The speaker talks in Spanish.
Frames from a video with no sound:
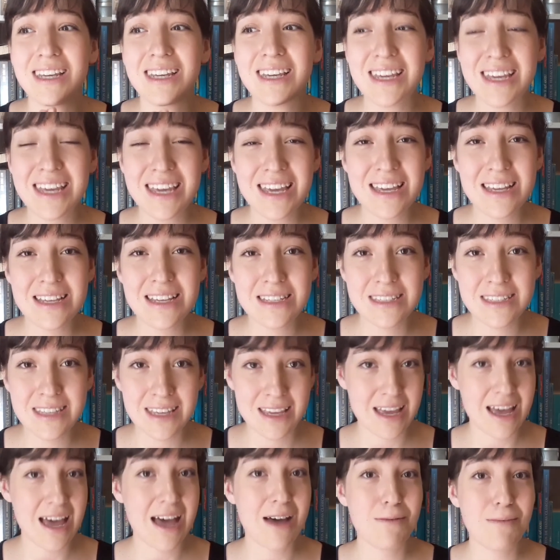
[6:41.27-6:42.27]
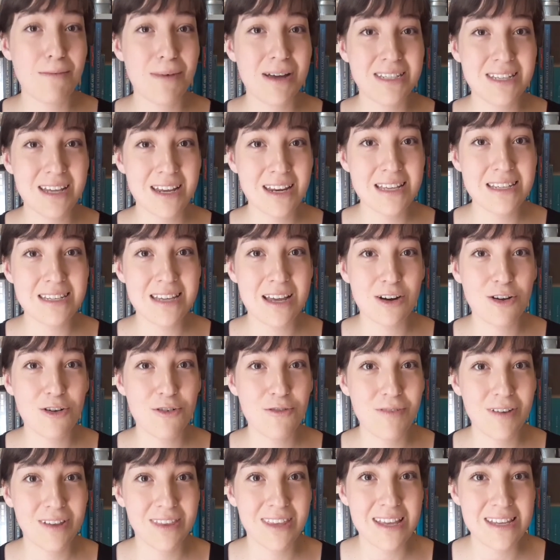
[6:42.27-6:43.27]
Y si vas a iniciar con
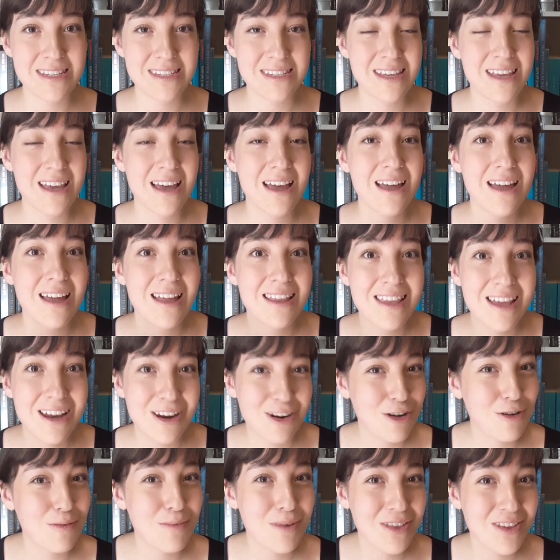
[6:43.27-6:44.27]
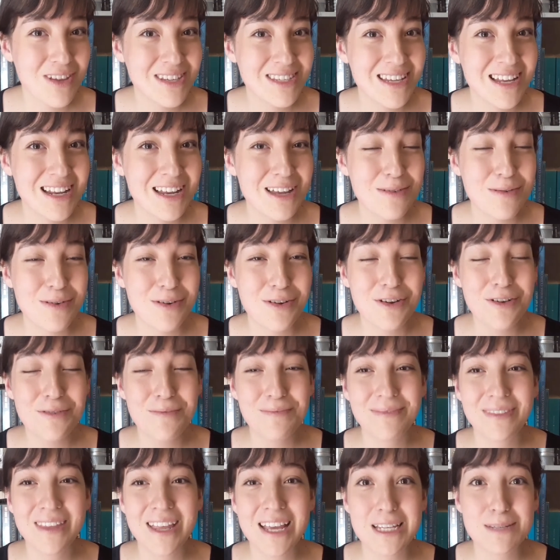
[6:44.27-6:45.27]
fantasía, te recomiendo este libro.
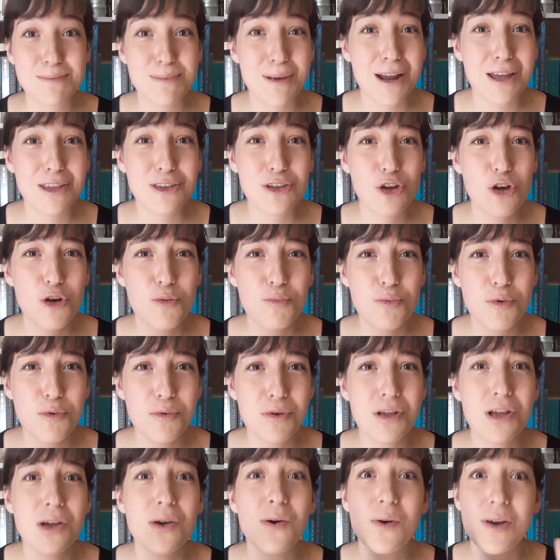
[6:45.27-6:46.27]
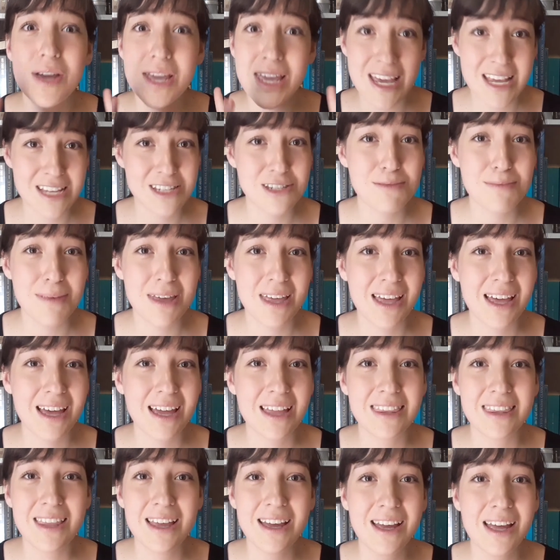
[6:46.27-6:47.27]
Es para todo público y eso me
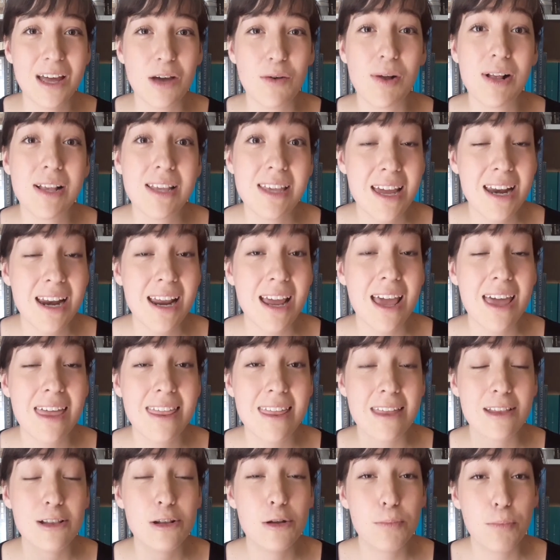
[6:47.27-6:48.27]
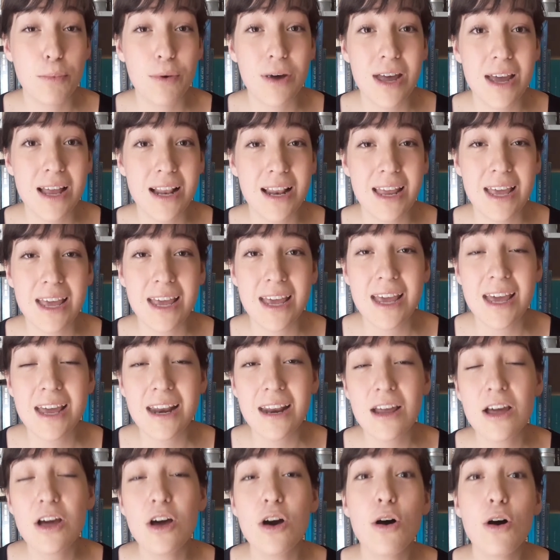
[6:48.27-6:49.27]
encanta, que cualquier edad lo puede
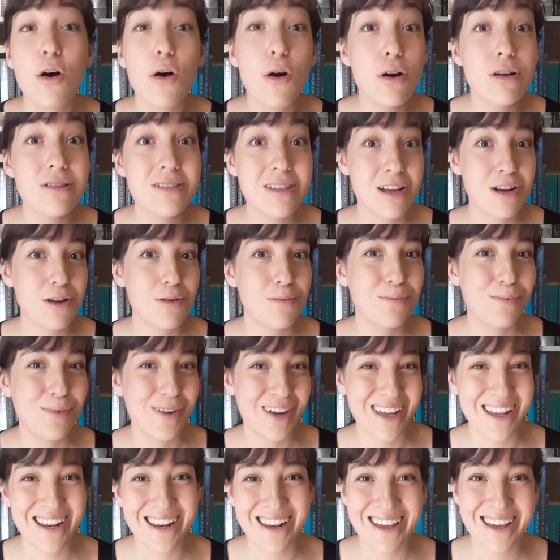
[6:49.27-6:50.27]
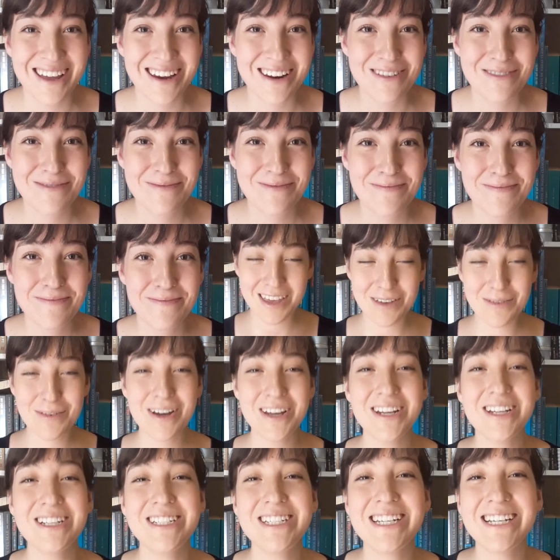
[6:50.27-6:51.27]
leer o se lo puede leer. Y
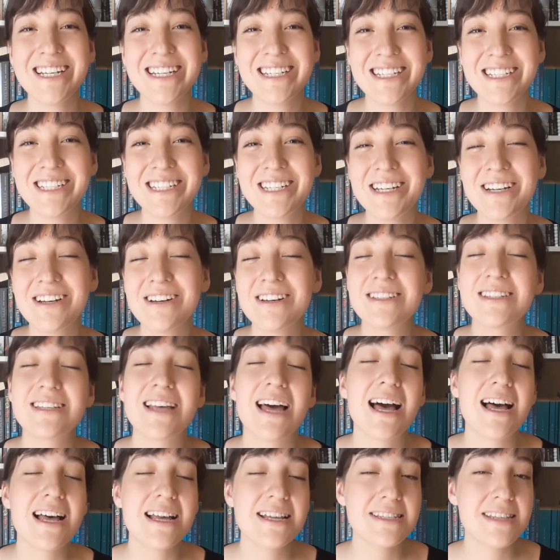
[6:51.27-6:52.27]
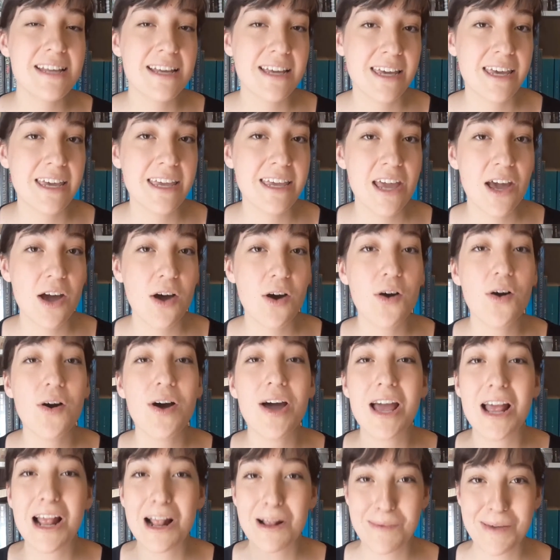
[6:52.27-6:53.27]
bueno, chicos y chicos, hasta aquí llegó
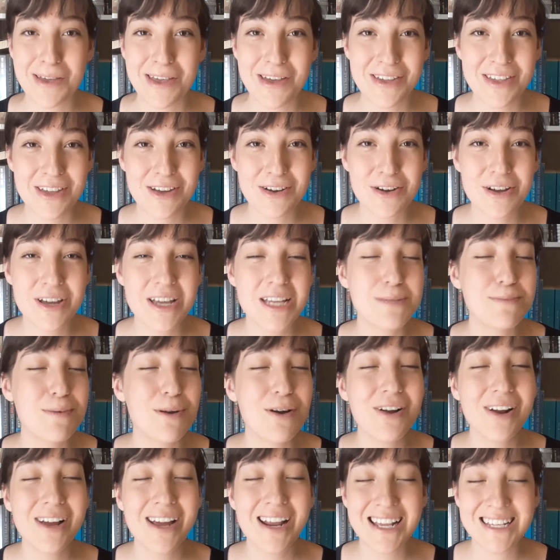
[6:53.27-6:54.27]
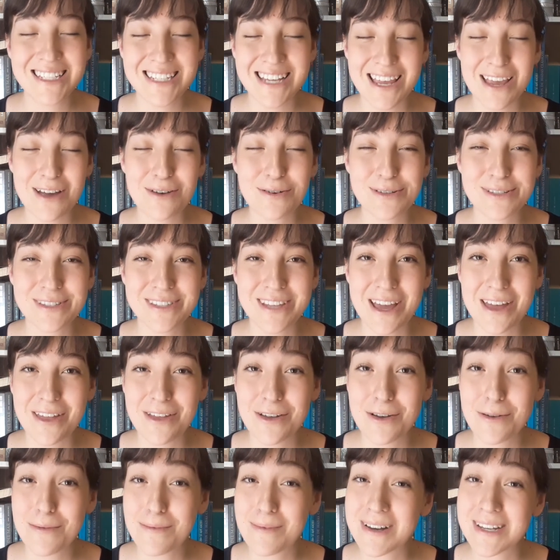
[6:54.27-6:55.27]
el video de hoy. Espero que les haya
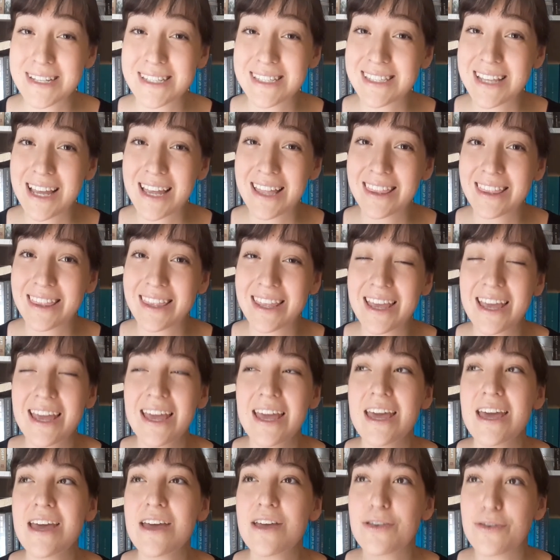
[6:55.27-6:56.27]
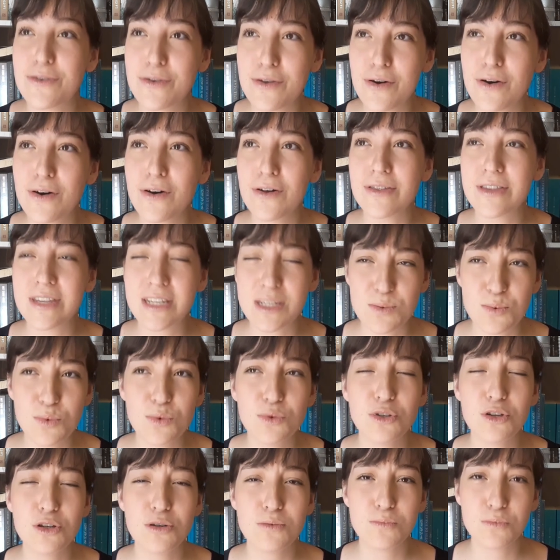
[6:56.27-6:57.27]
gustado bastante. Yo
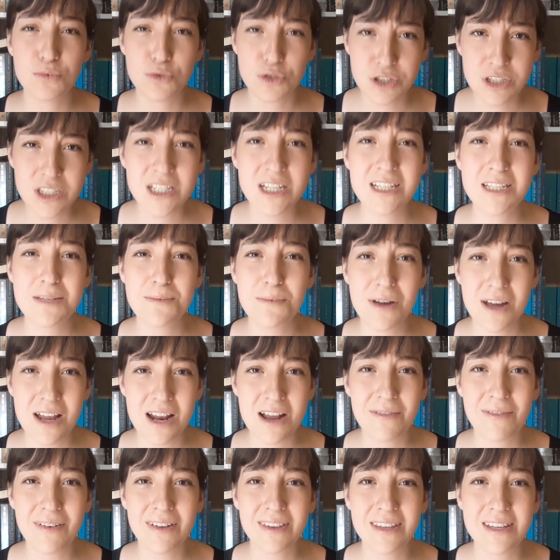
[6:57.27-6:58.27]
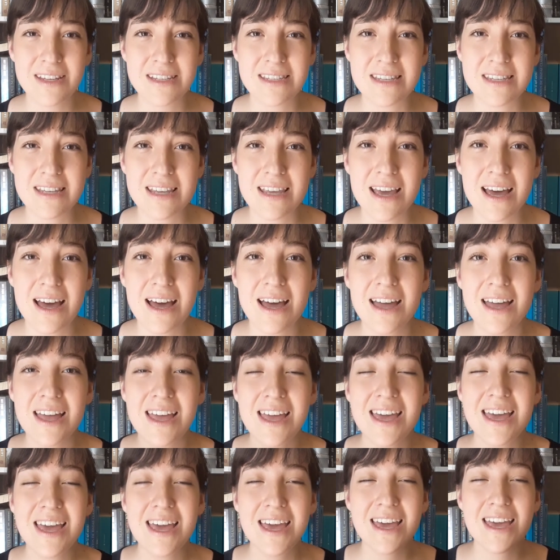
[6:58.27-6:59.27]
disfruto muchísimo de la fantasía
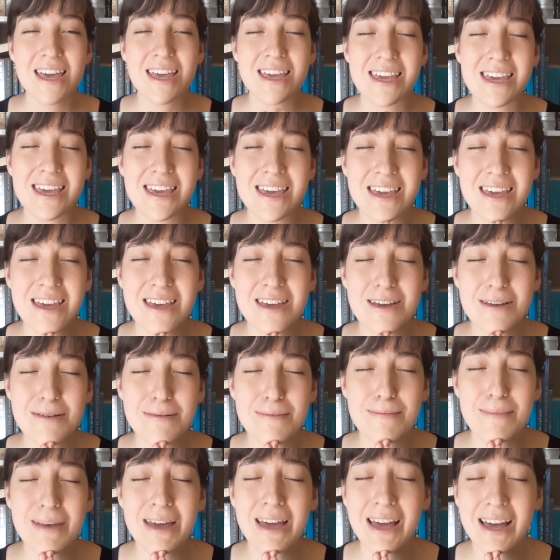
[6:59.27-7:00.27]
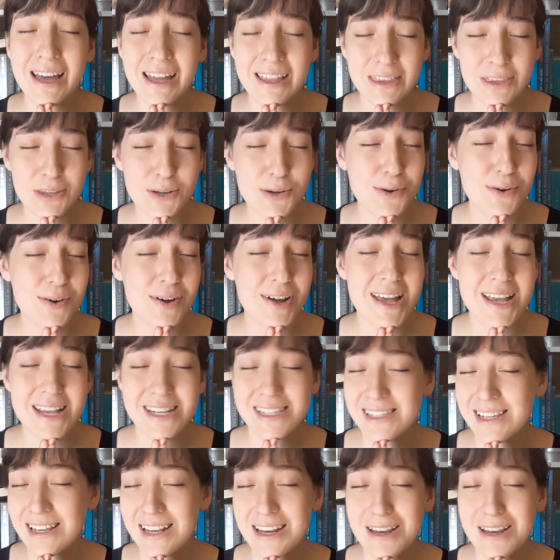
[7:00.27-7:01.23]
y me encantó este